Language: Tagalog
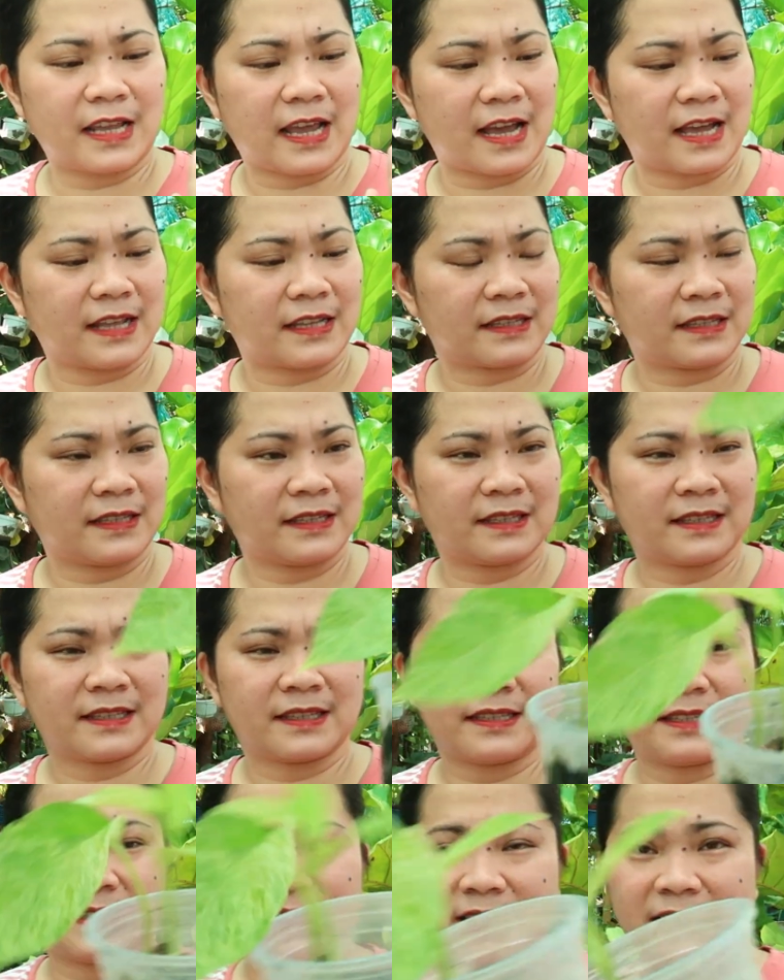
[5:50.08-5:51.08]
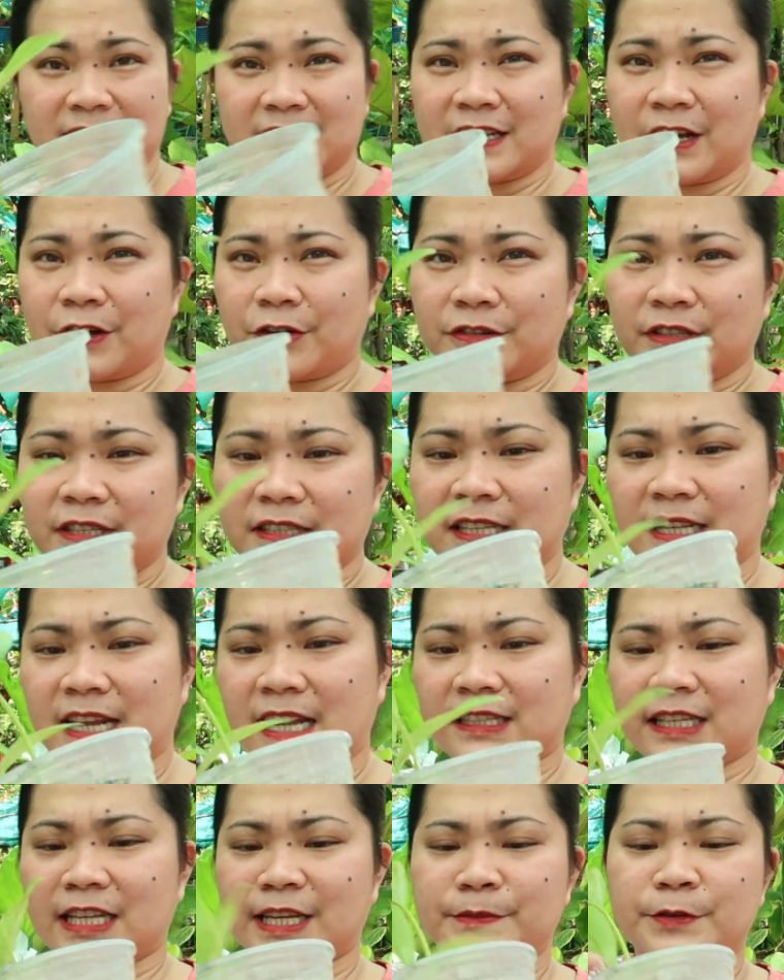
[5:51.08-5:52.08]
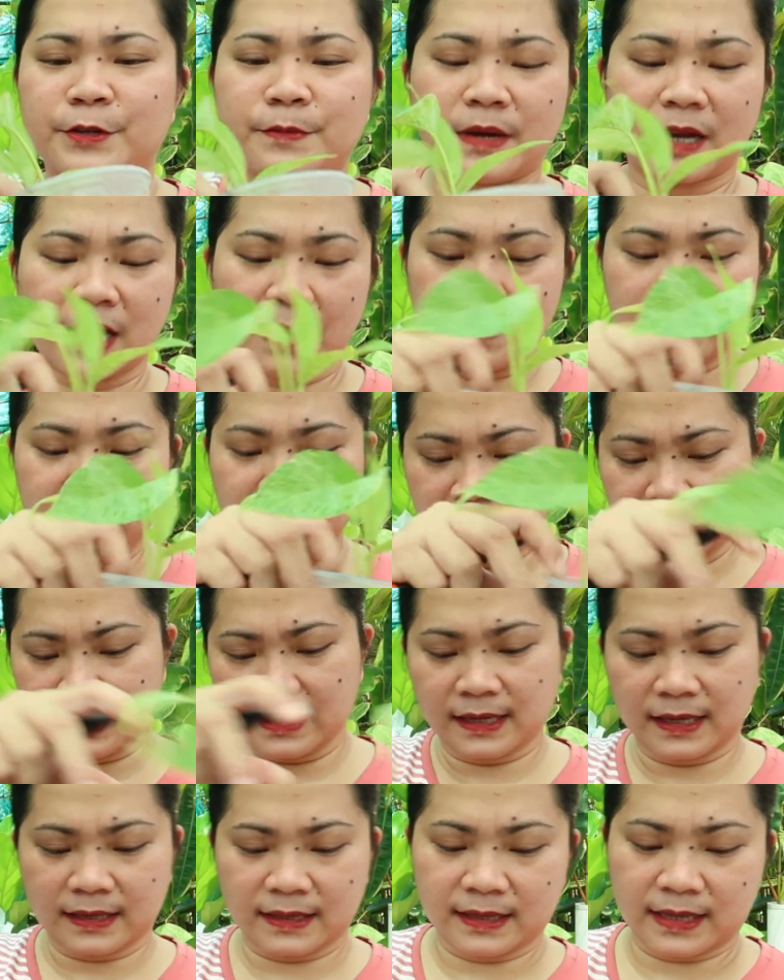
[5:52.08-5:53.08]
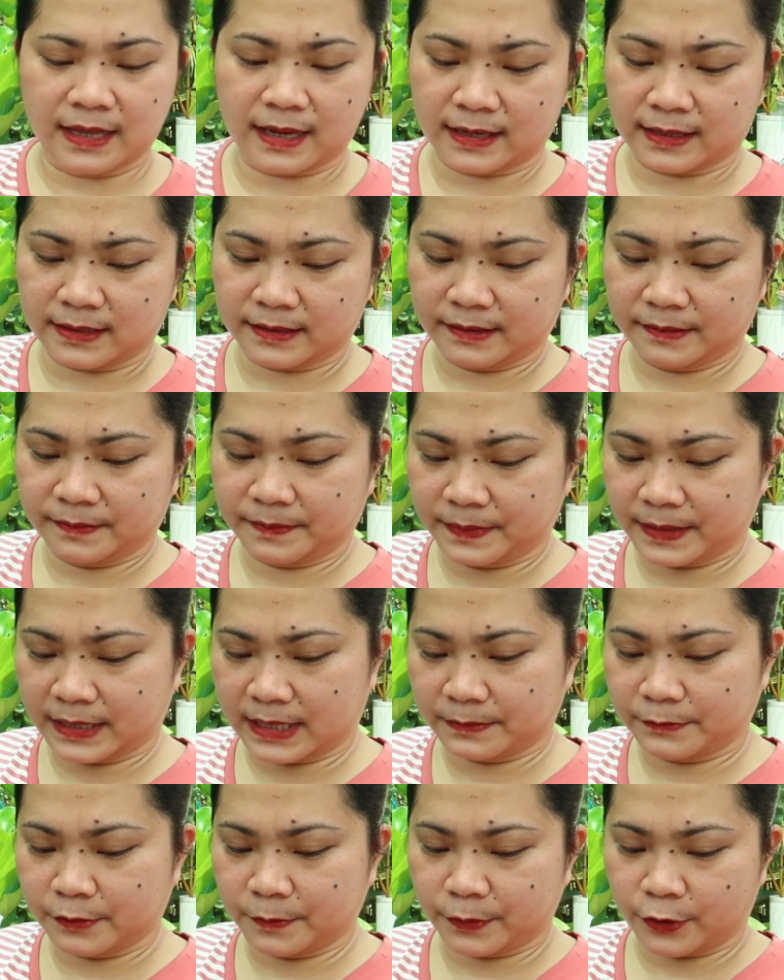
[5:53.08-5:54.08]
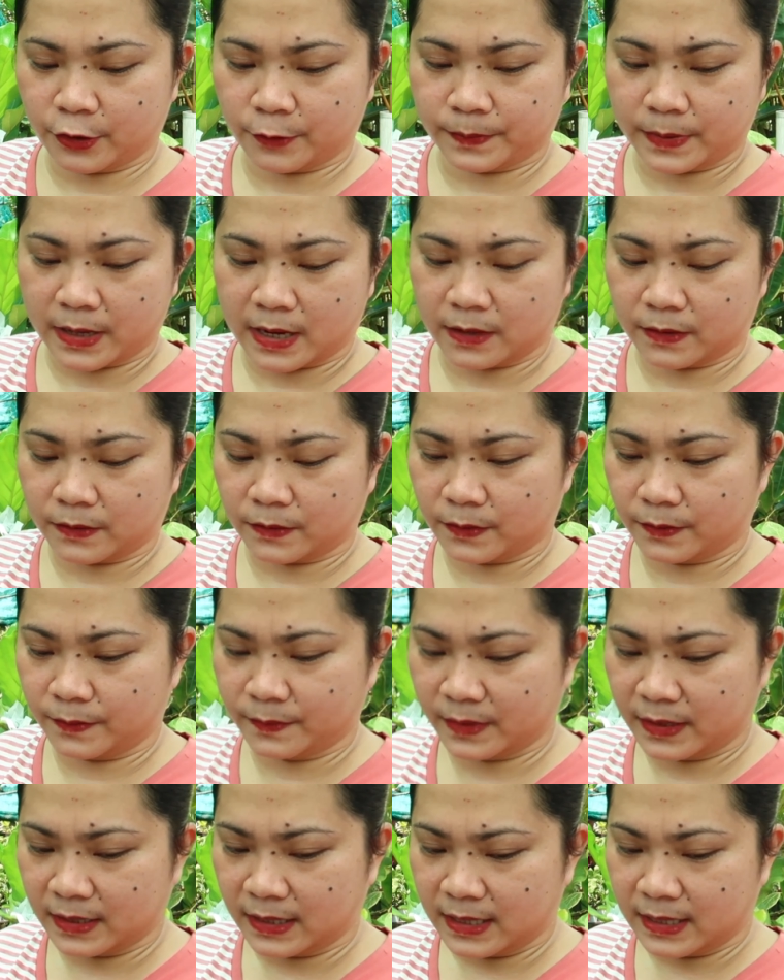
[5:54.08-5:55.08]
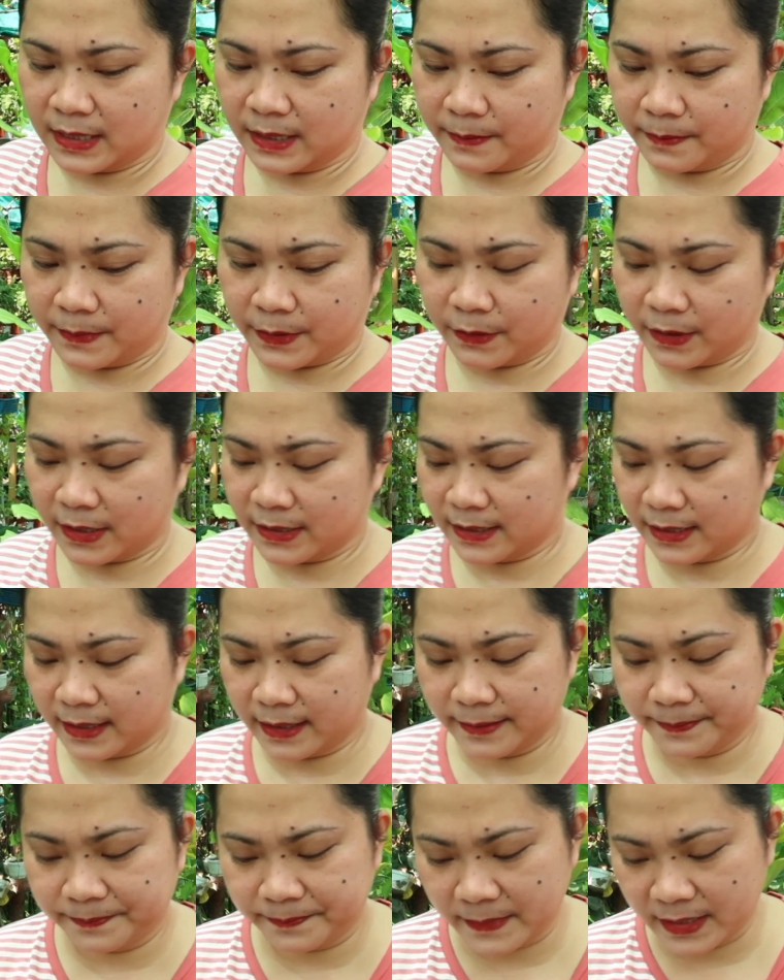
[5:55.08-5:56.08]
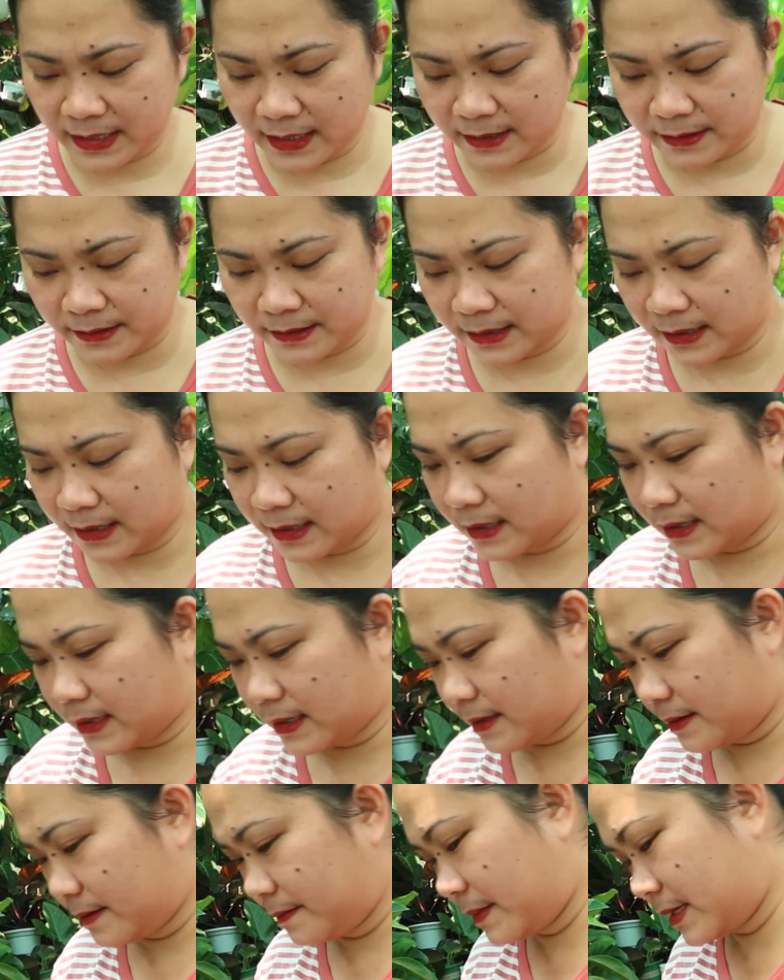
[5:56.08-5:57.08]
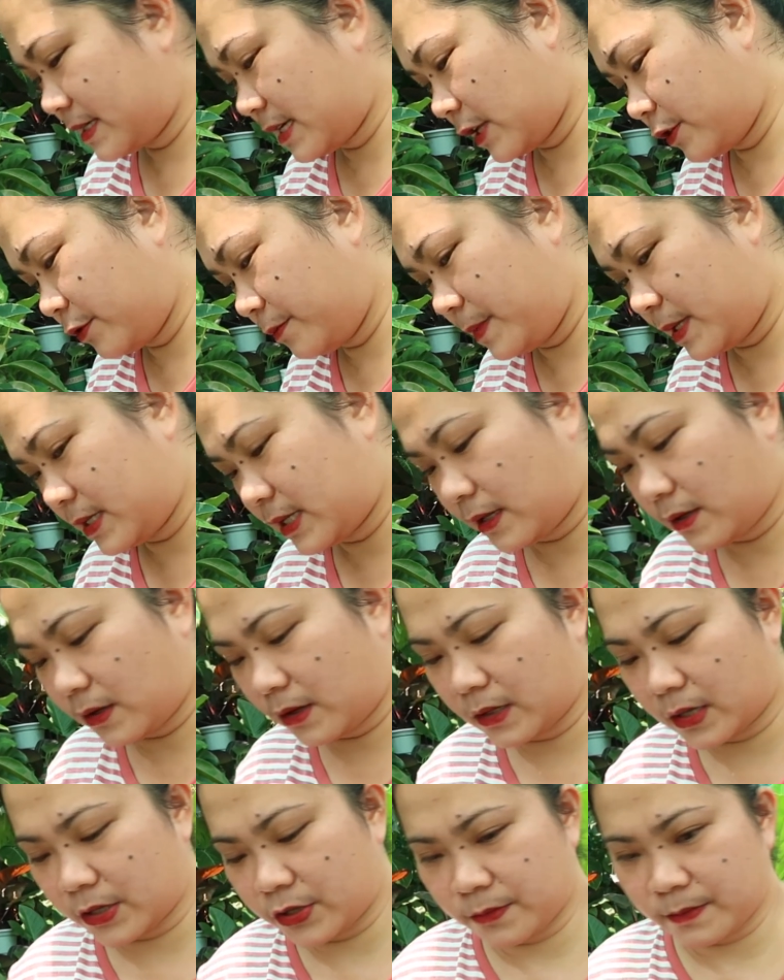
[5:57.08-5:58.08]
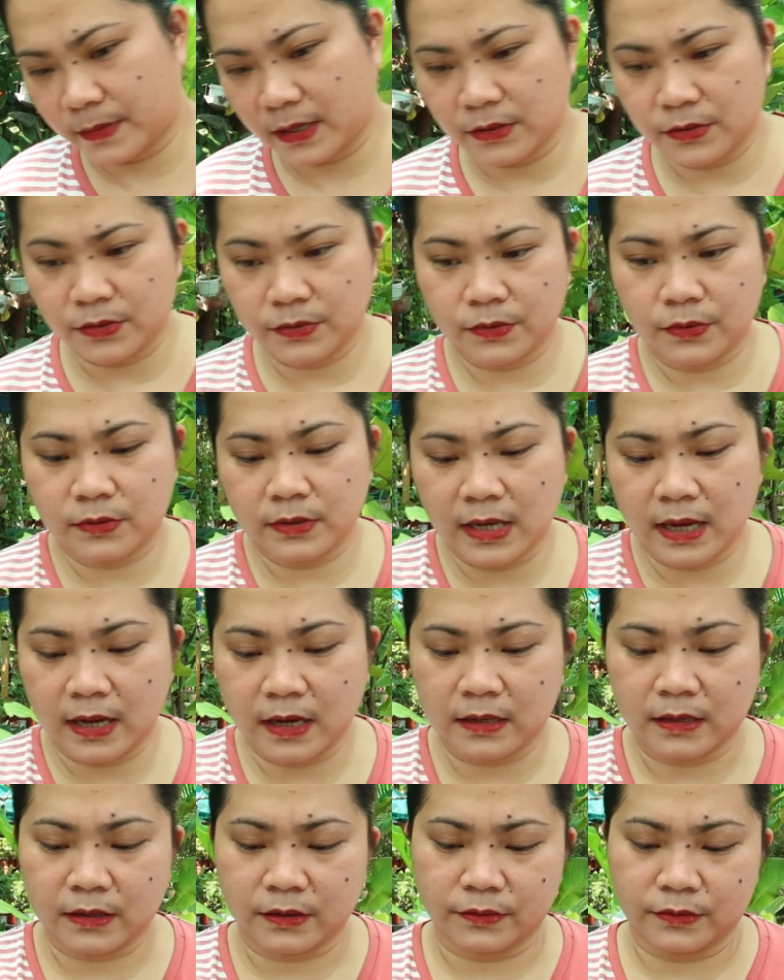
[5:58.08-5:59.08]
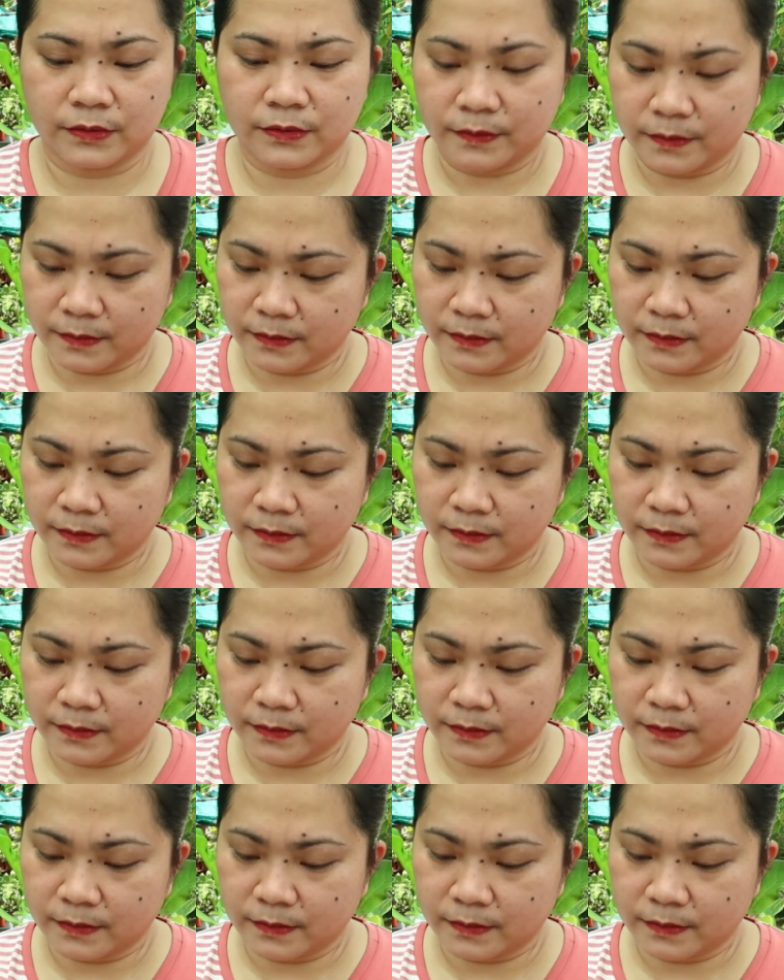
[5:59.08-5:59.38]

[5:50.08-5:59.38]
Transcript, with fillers: yan, Tsaka kung tinatanim yung mga malilinggit lang pag nagpo-propa ako. Pero kasi masyadong bisang lola niya mga susunod na araw.